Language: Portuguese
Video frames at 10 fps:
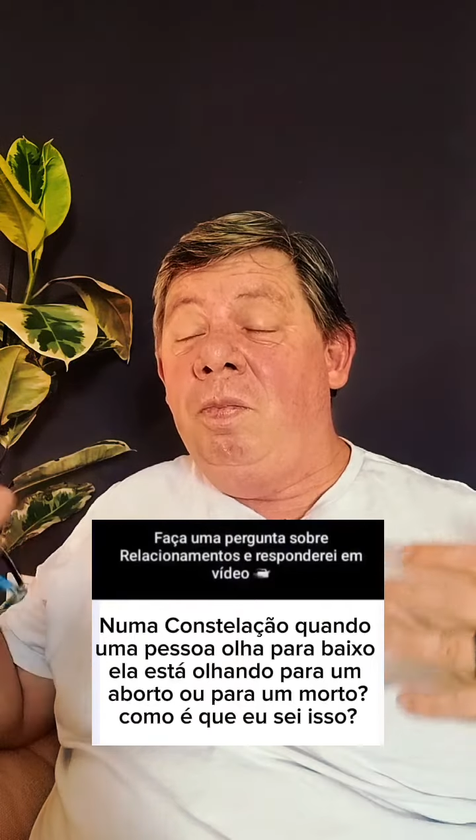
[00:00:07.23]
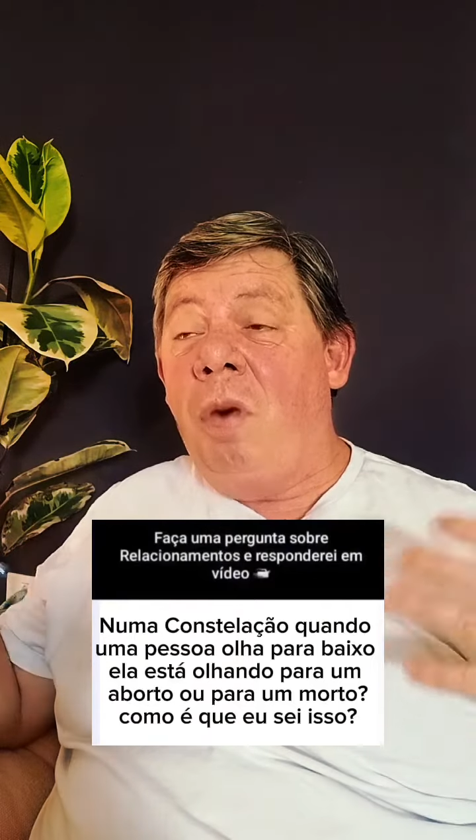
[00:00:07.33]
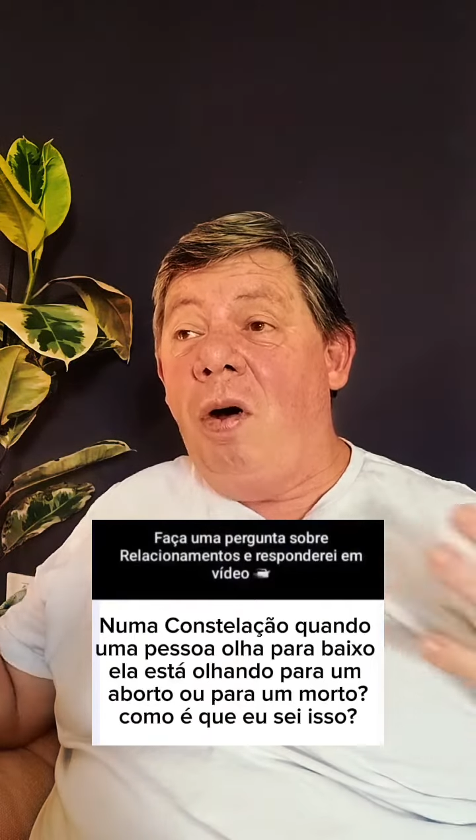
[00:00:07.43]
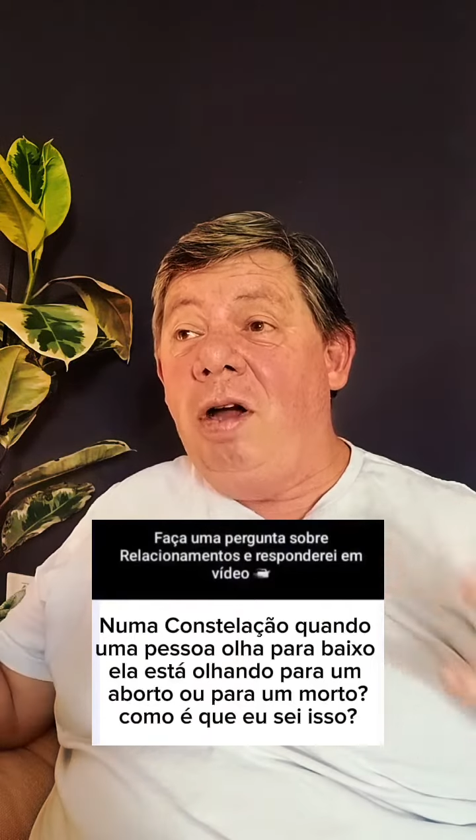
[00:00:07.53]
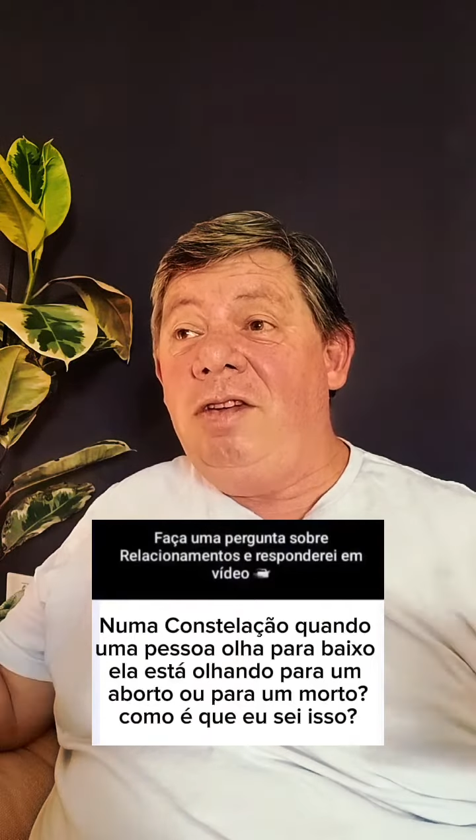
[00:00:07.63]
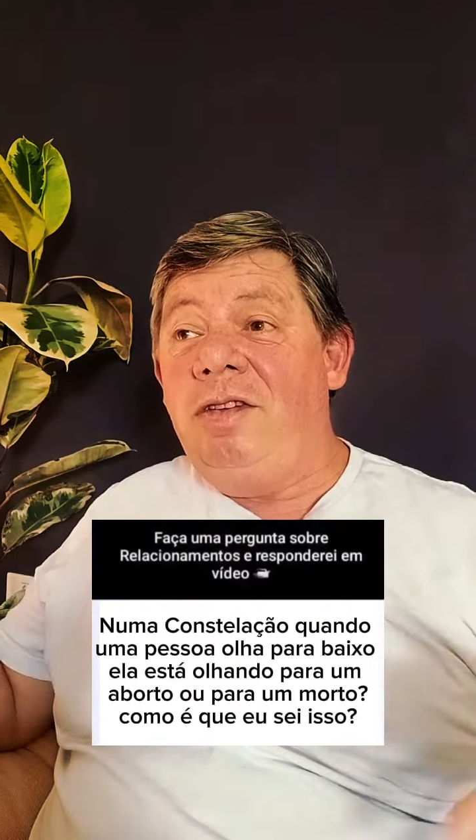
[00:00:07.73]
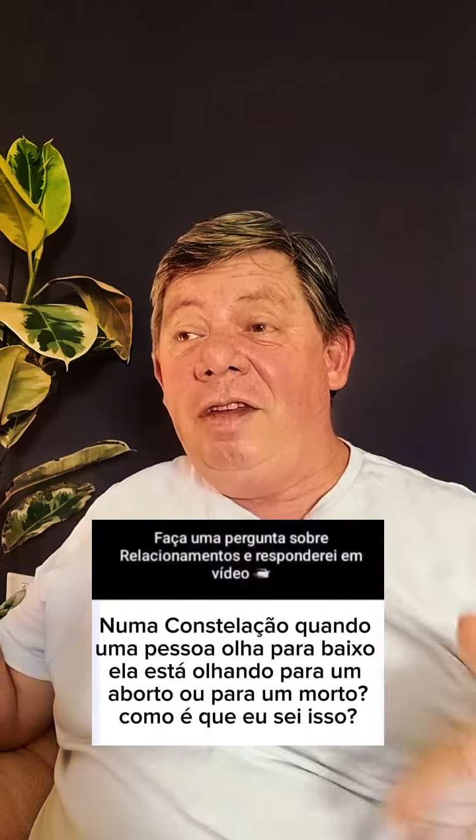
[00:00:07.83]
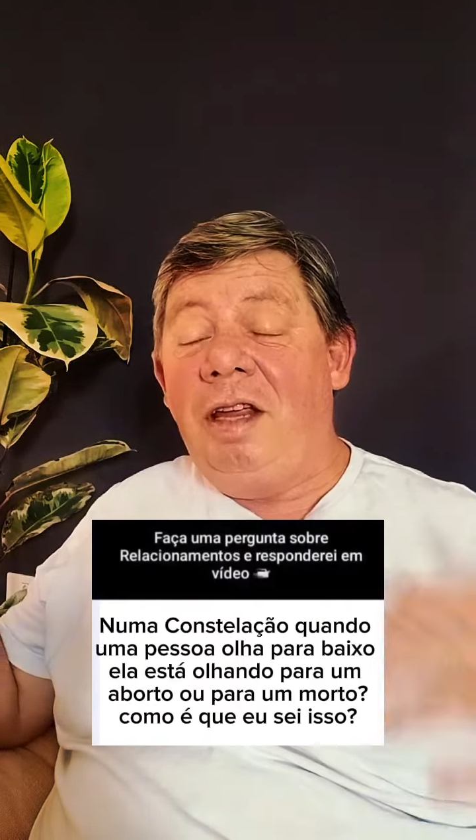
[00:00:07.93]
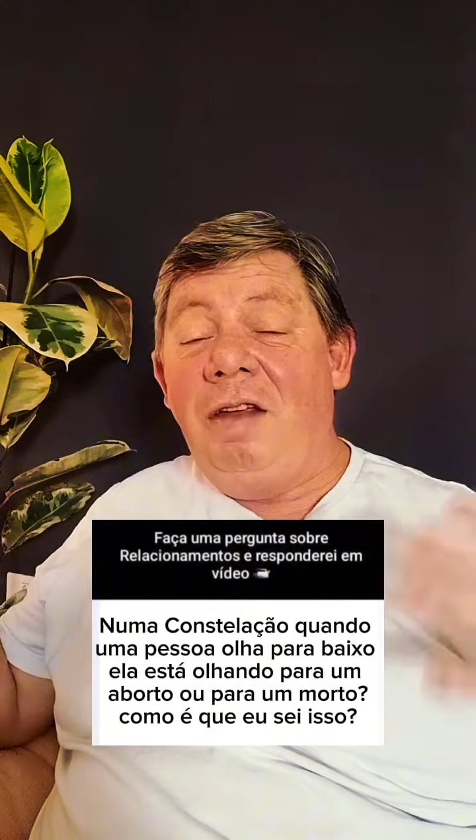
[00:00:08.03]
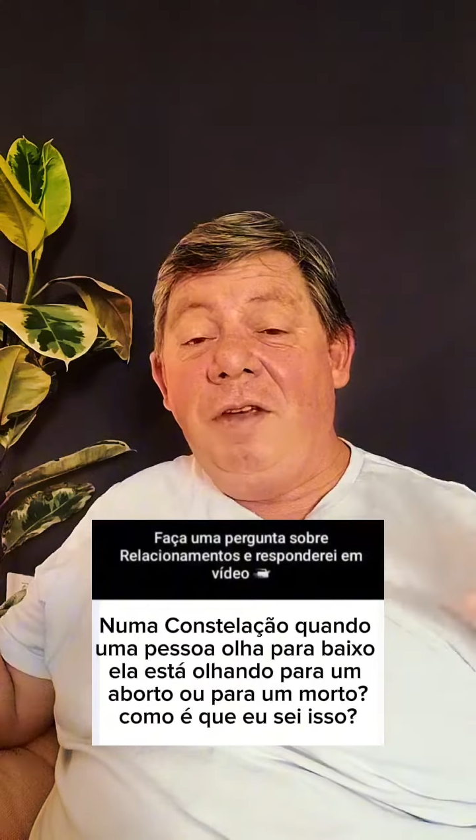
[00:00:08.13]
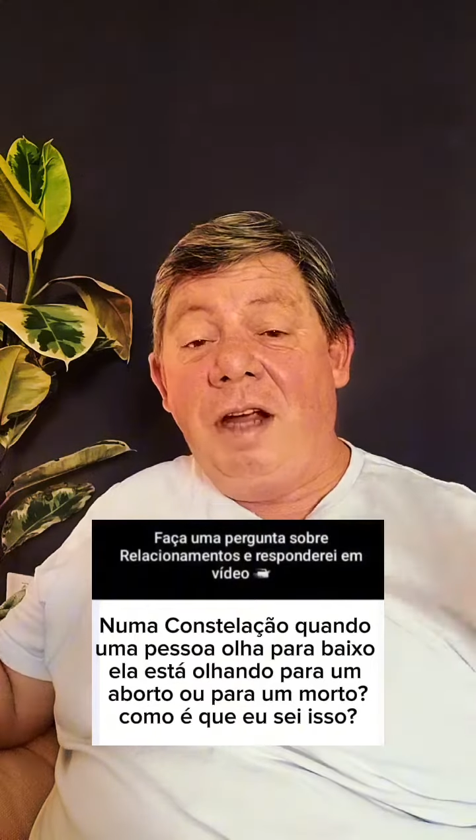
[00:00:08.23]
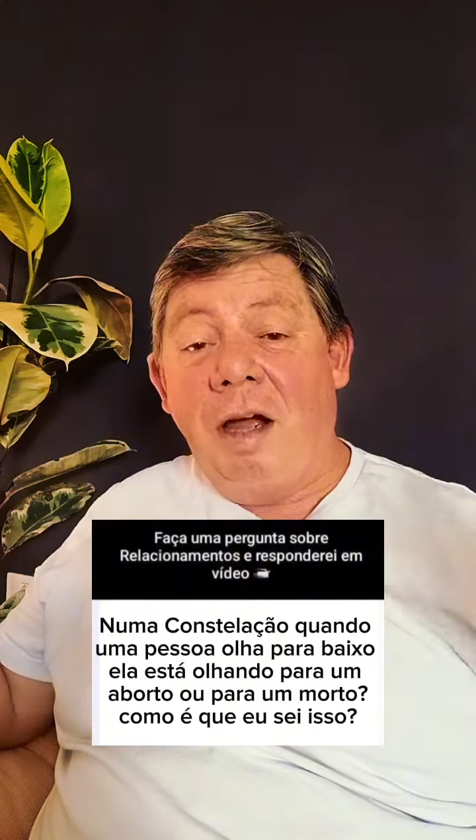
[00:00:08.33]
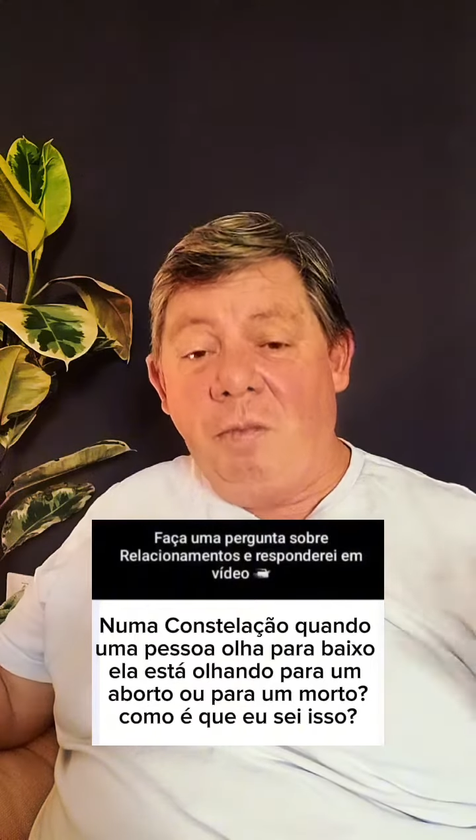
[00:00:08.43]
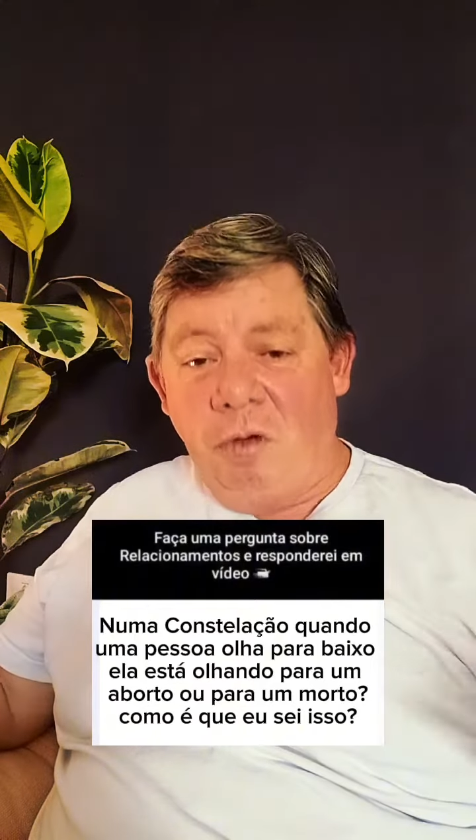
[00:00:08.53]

pode significar